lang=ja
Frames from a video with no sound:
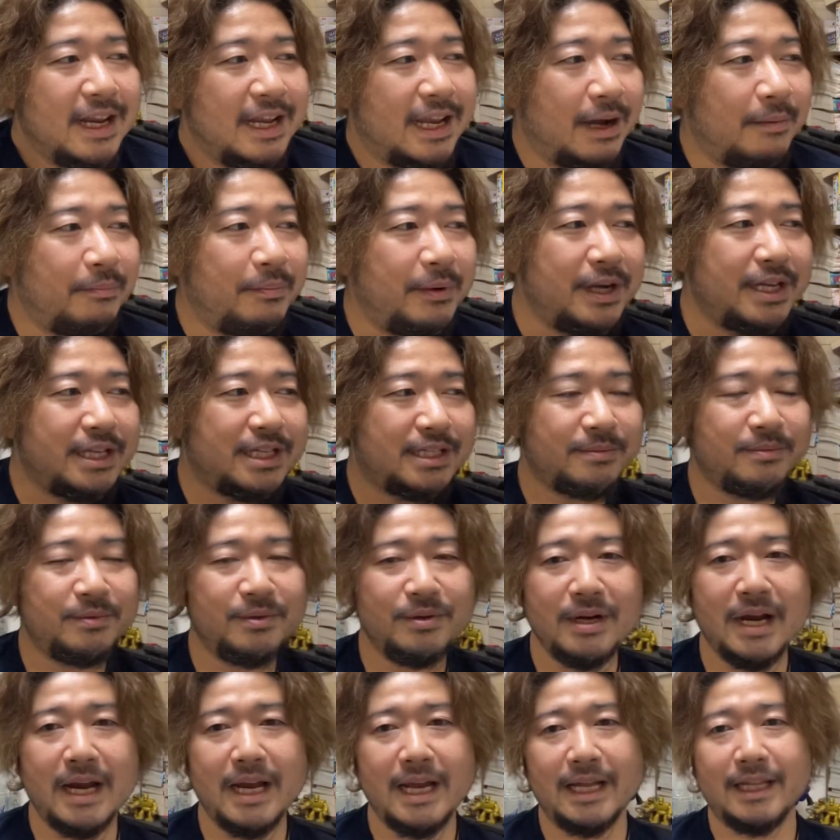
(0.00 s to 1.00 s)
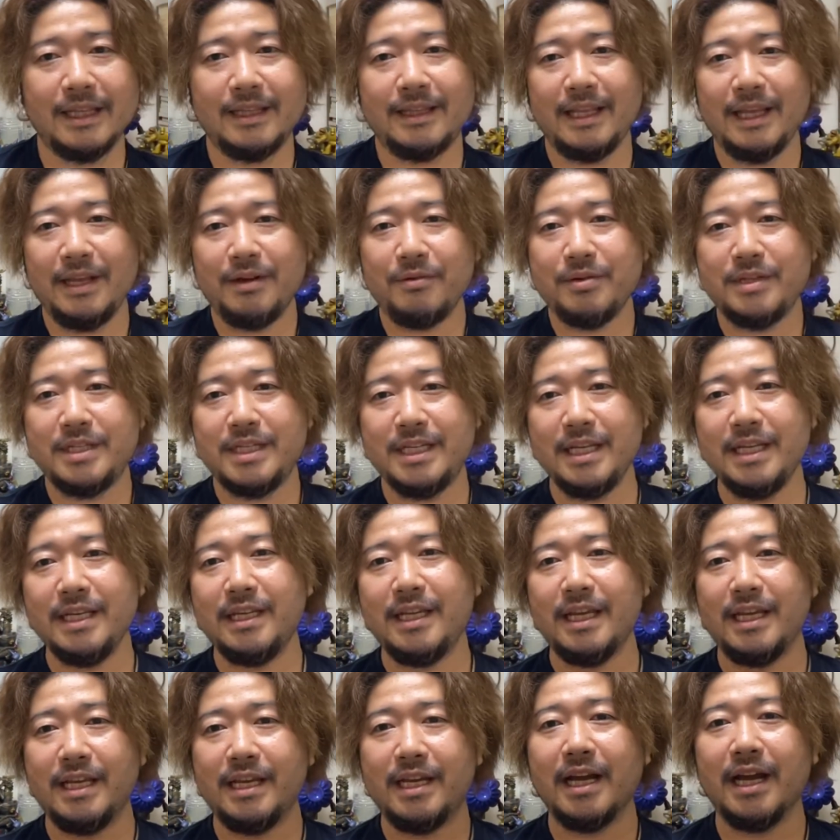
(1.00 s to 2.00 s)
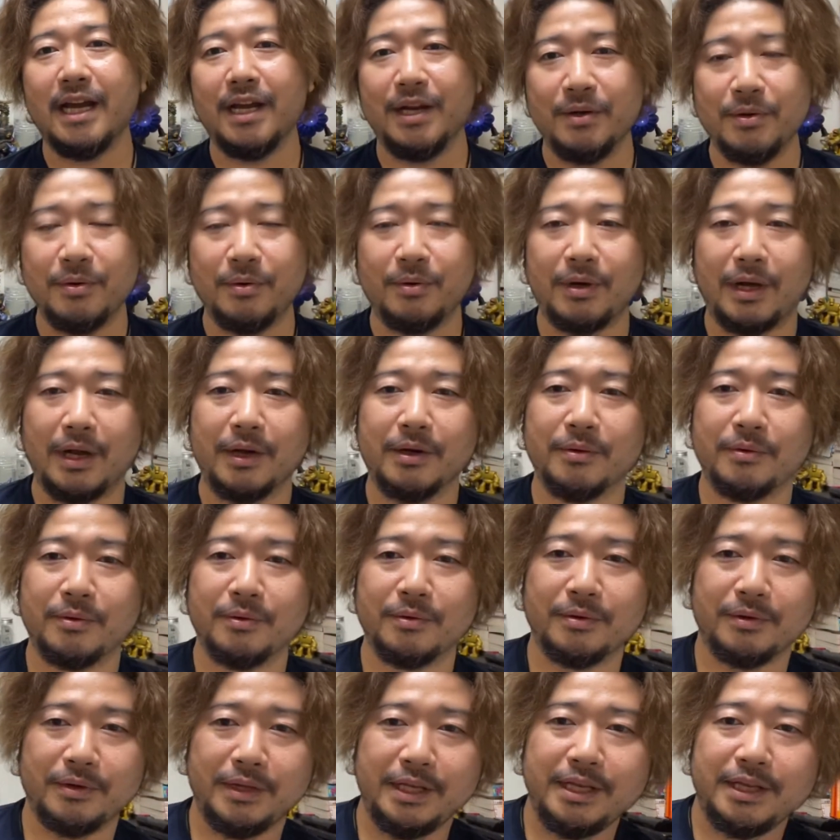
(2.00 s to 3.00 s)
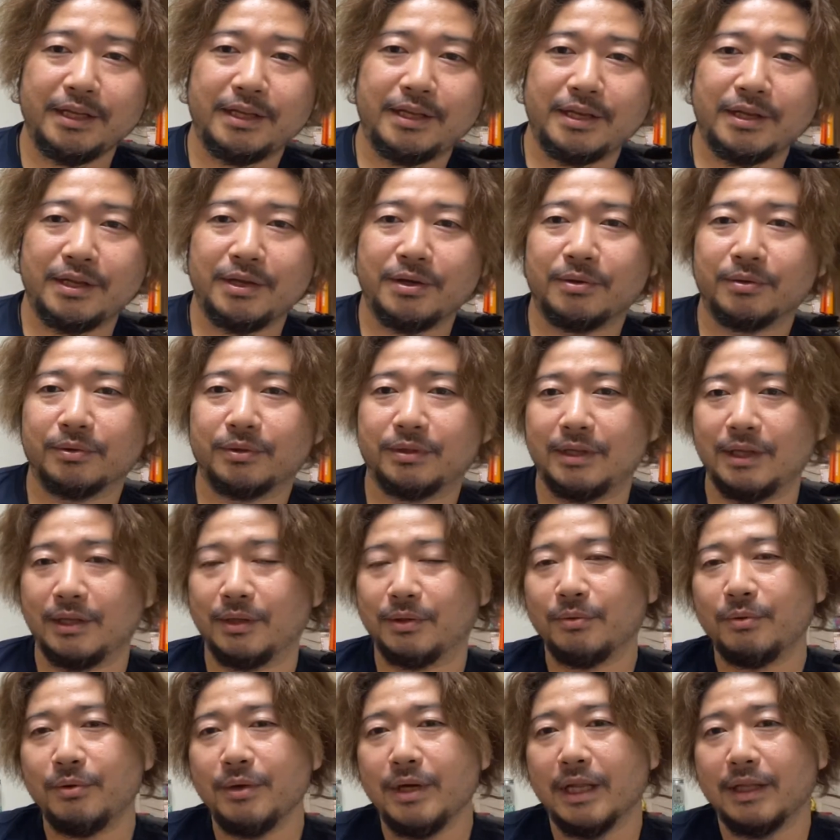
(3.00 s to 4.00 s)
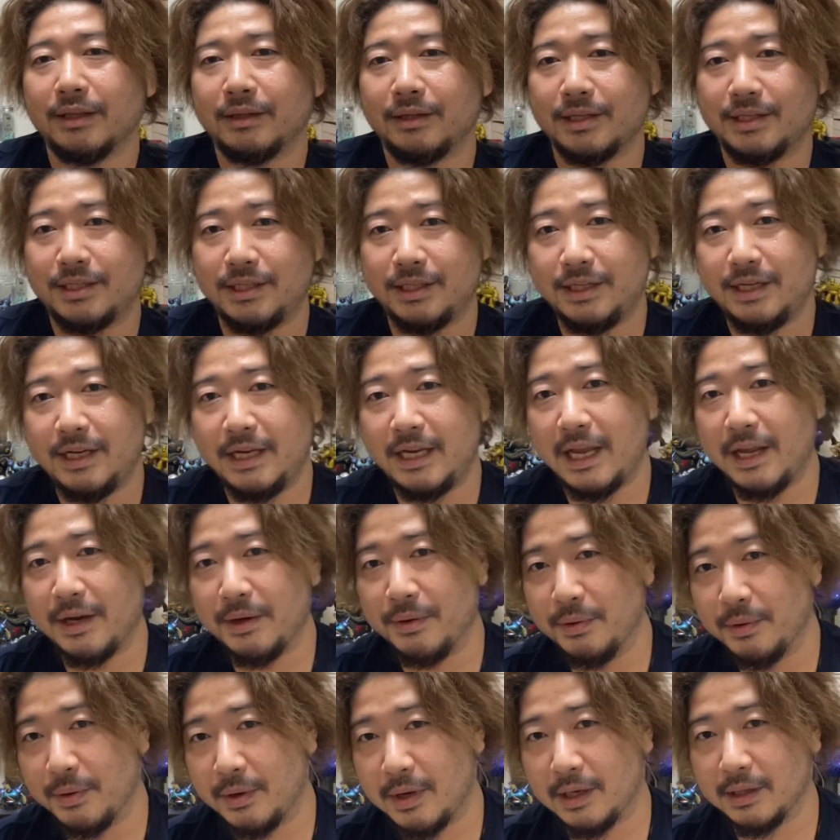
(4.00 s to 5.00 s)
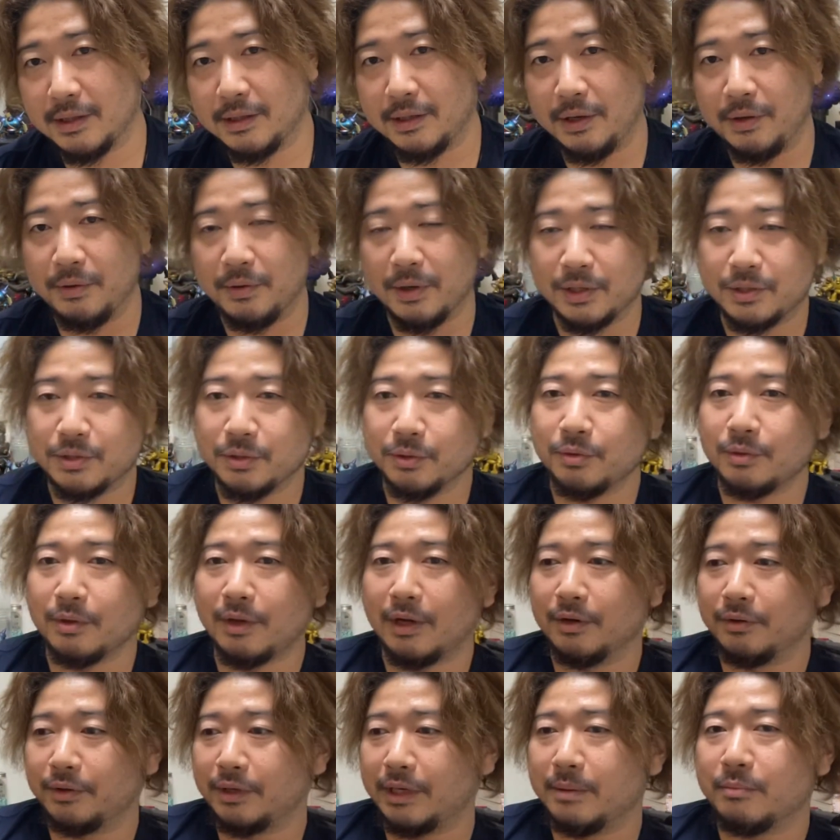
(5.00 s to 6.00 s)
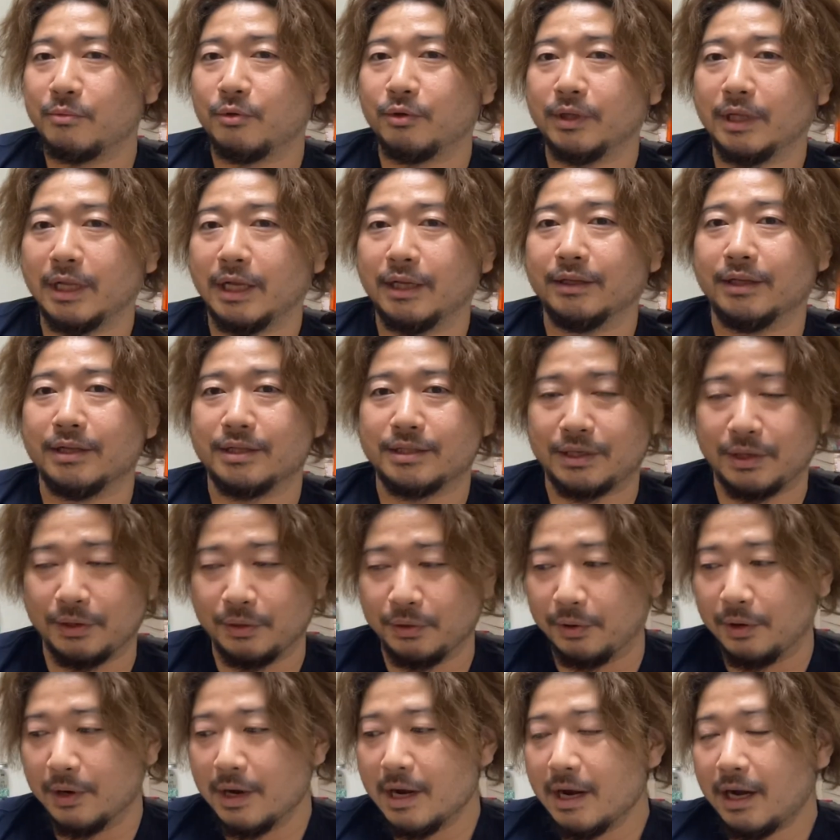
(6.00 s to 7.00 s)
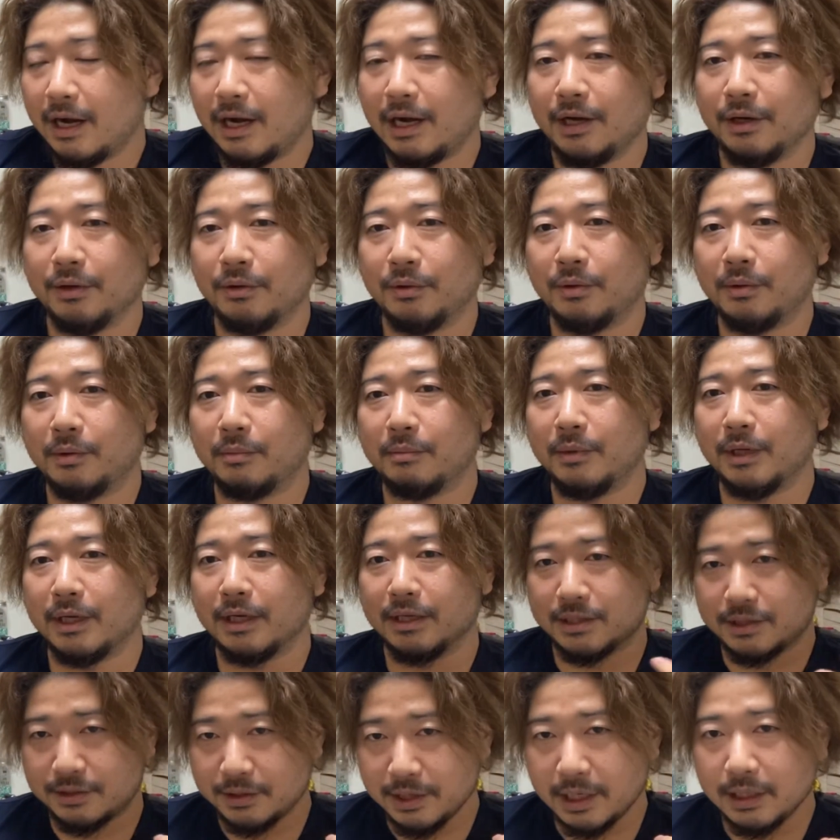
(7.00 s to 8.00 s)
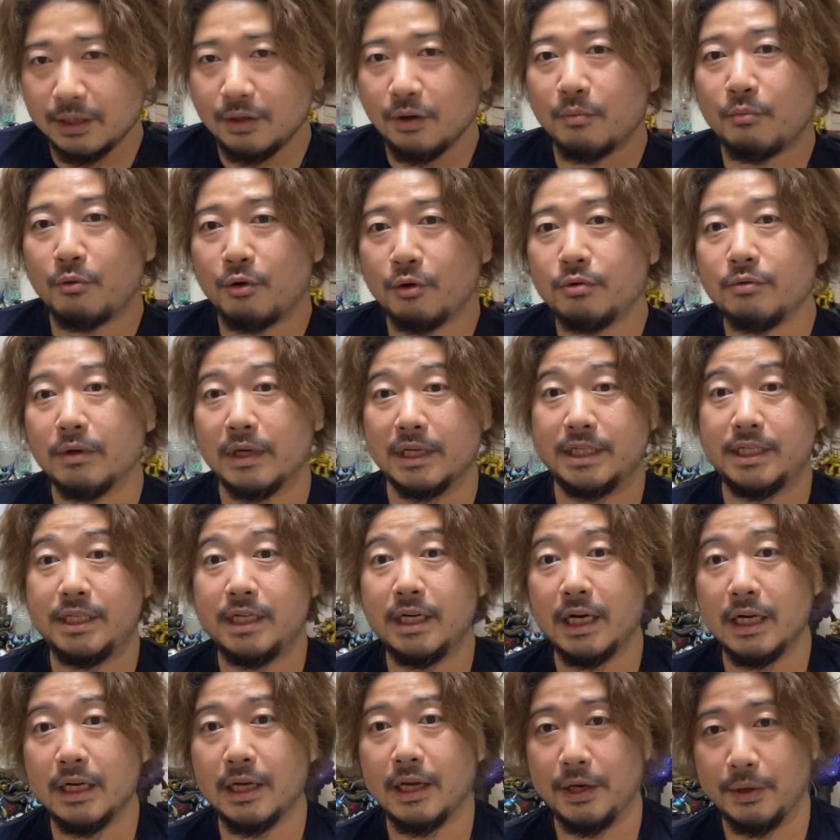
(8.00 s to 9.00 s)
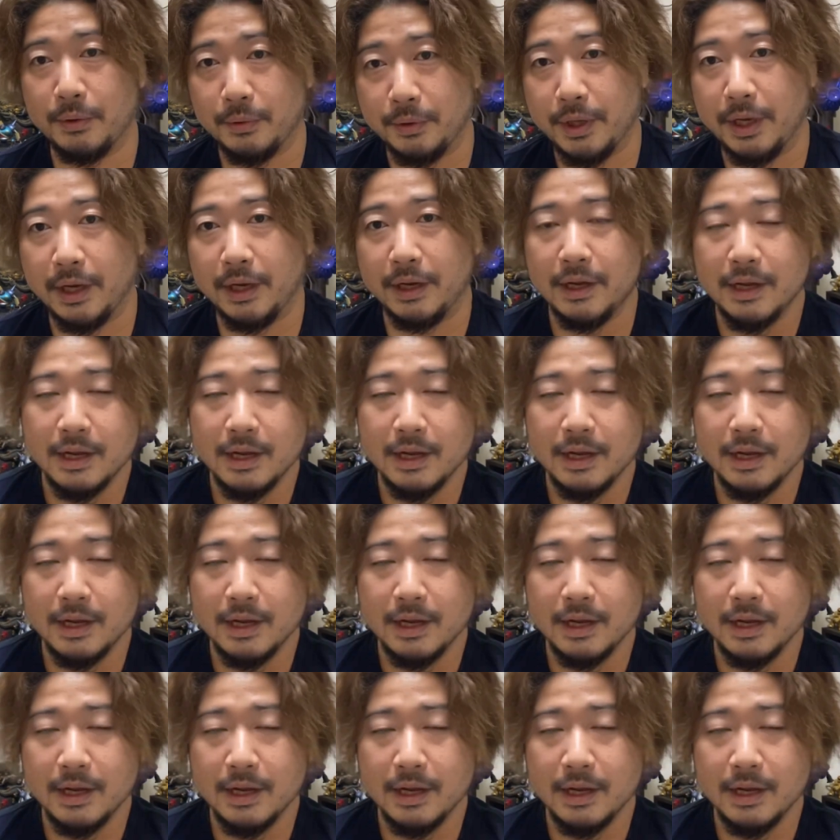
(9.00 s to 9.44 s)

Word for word: やっぱり自分がやっている地域以外の、あの、いい企業ってどうやって知り得るのかっていうのはちょっとあの疑問なんですけど、あの、まあ、少なくとも僕は知らないので、